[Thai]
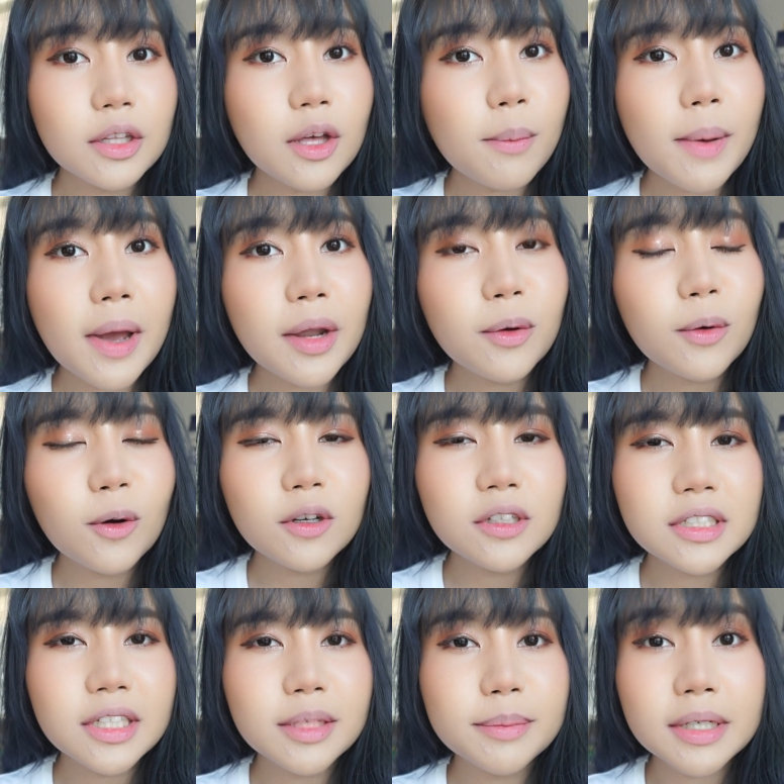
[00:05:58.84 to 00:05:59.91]
ต่อไปทุกค
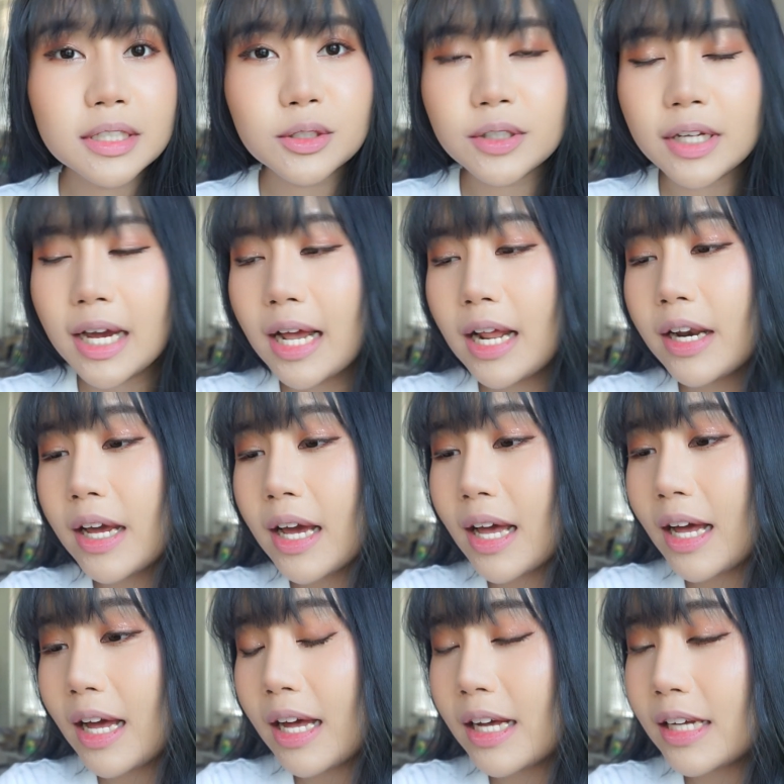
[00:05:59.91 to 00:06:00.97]
นสีเบอร์สุดท้ายนะ
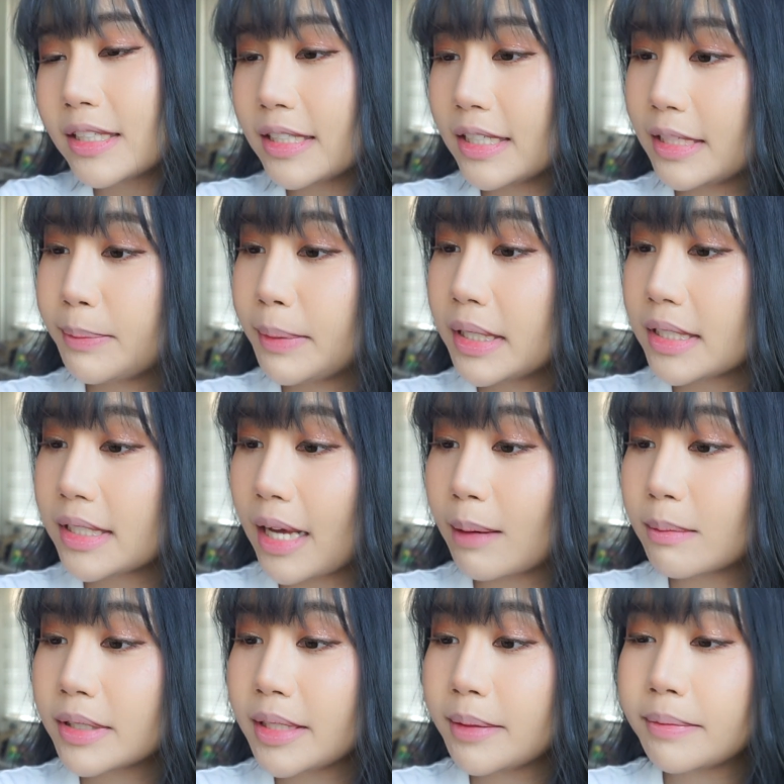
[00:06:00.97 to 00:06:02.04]
คะสีเบอร์
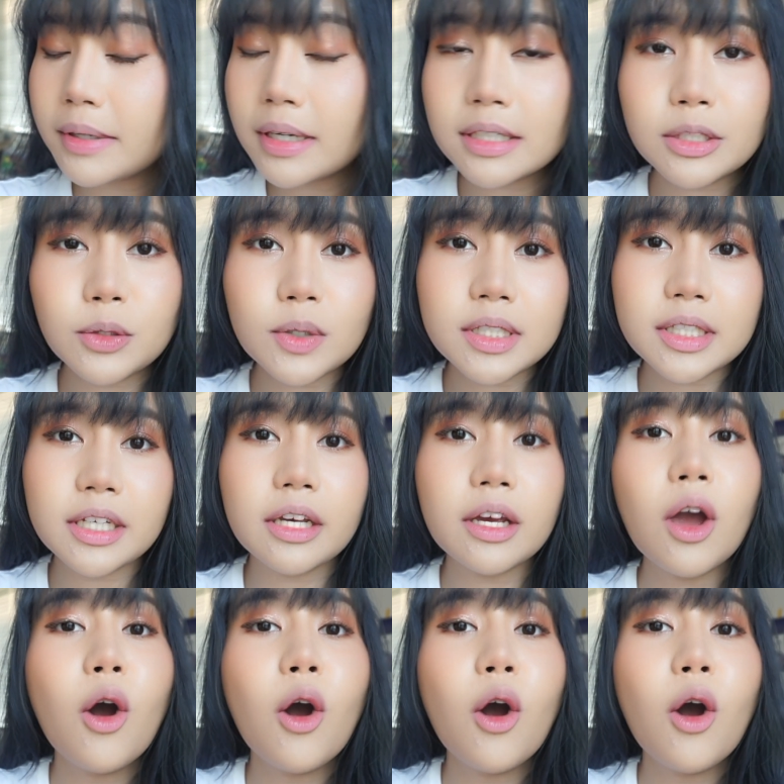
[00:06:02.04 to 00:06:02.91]
30นะชื่อว่าสี